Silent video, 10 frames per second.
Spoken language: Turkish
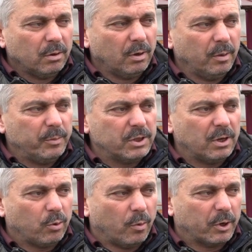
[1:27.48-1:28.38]
E, biz
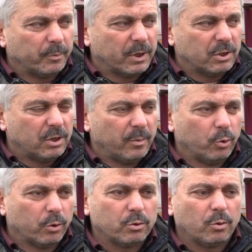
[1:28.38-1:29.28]
de kopartmak
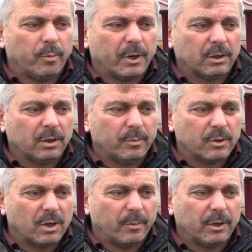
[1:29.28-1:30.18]
istemiyoruz.
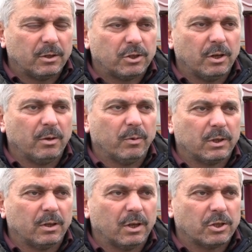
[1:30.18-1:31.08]
Koparttığımız zaman işte
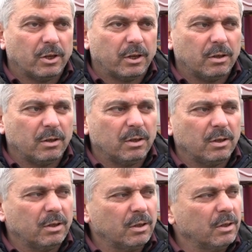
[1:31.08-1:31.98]
vatandaşlar
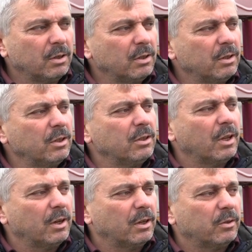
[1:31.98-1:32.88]
e,
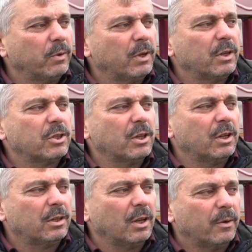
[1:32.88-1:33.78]
internet veya
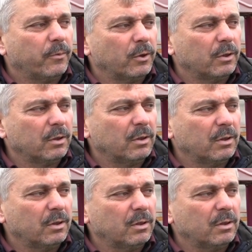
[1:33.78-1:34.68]
işte telefon
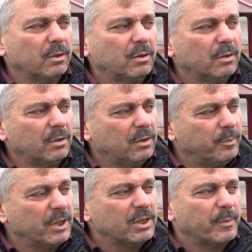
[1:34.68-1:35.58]

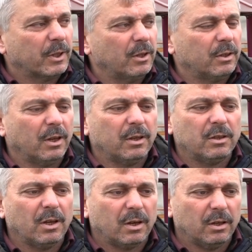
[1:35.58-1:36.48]
gibi hizmetlerden
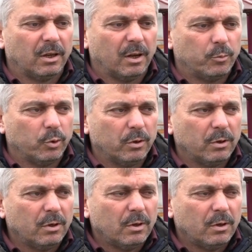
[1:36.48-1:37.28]
yararlanamıyor.